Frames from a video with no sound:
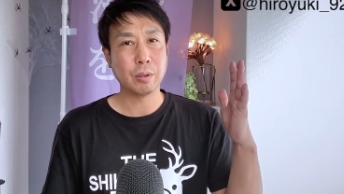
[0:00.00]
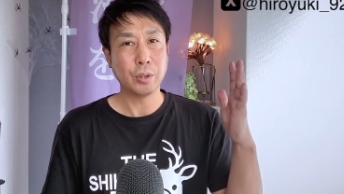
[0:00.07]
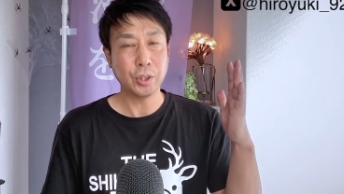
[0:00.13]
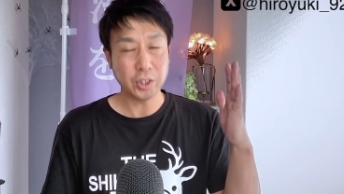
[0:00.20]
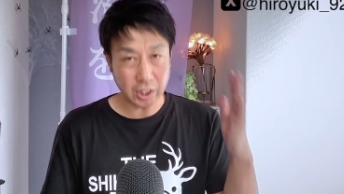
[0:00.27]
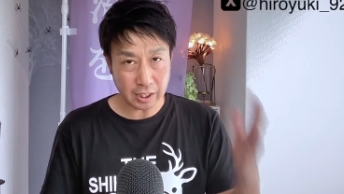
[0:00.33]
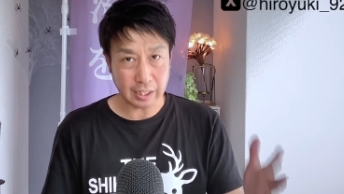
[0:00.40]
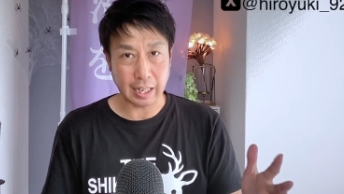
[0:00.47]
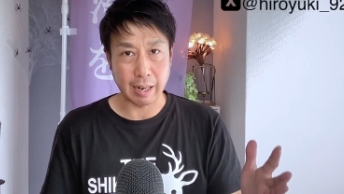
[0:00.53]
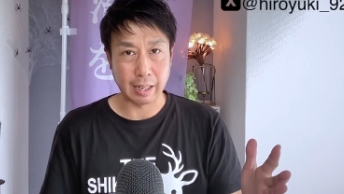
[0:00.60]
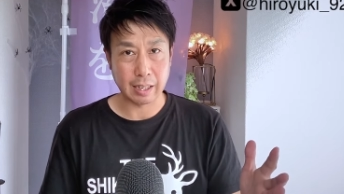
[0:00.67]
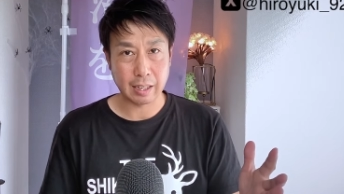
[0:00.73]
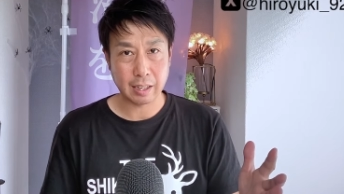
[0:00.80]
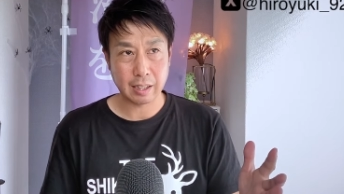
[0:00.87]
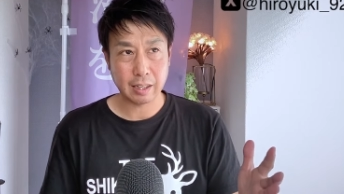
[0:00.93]
不信
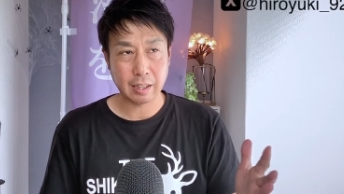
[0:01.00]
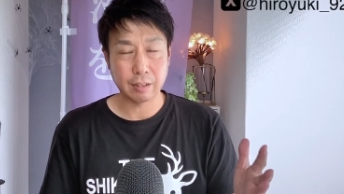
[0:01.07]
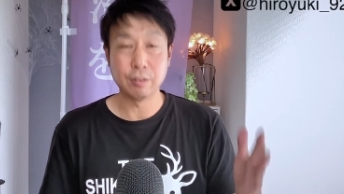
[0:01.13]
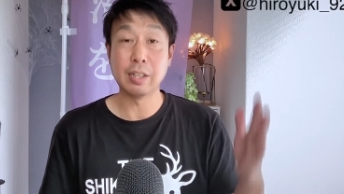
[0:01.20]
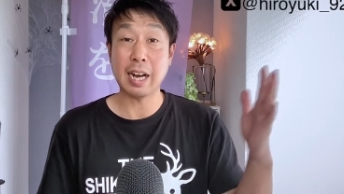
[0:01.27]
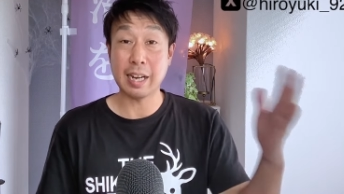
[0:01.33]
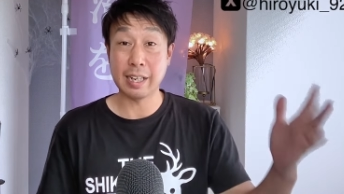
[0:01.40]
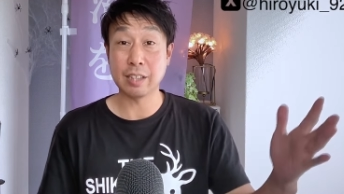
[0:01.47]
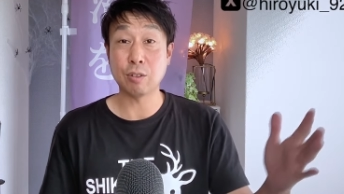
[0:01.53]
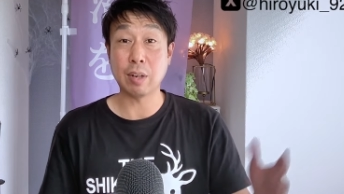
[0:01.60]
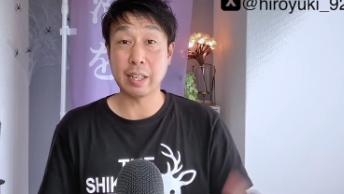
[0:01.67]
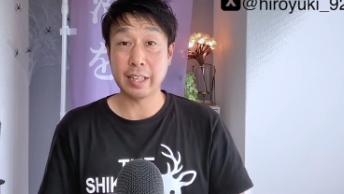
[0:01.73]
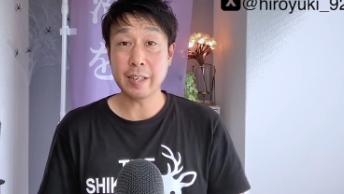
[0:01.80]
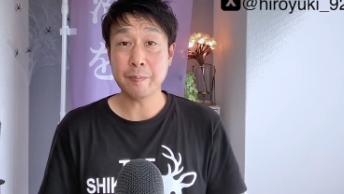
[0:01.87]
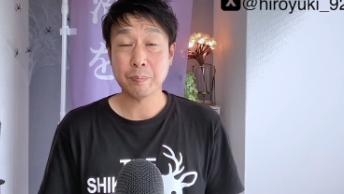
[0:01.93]
感、裏金と
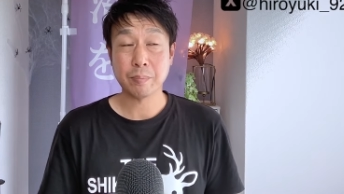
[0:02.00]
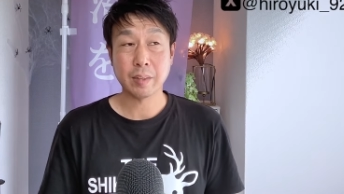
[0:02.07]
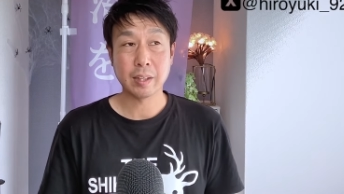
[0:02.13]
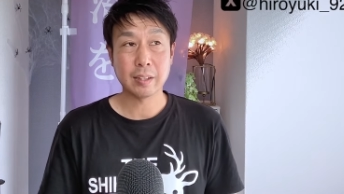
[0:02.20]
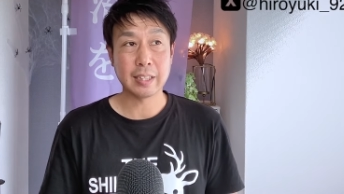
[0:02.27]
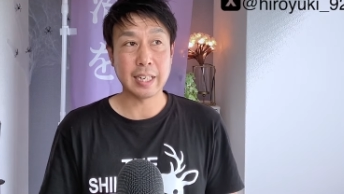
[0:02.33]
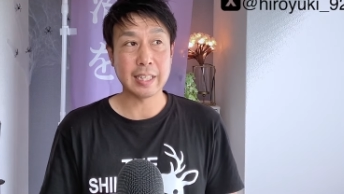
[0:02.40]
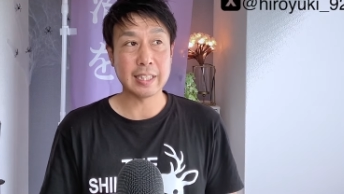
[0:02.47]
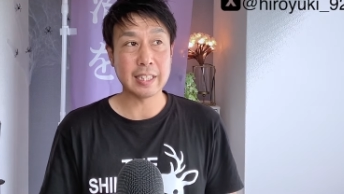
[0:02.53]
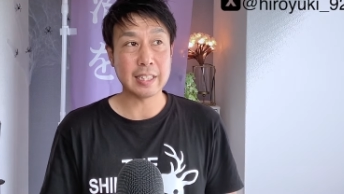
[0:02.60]
かね、まあ、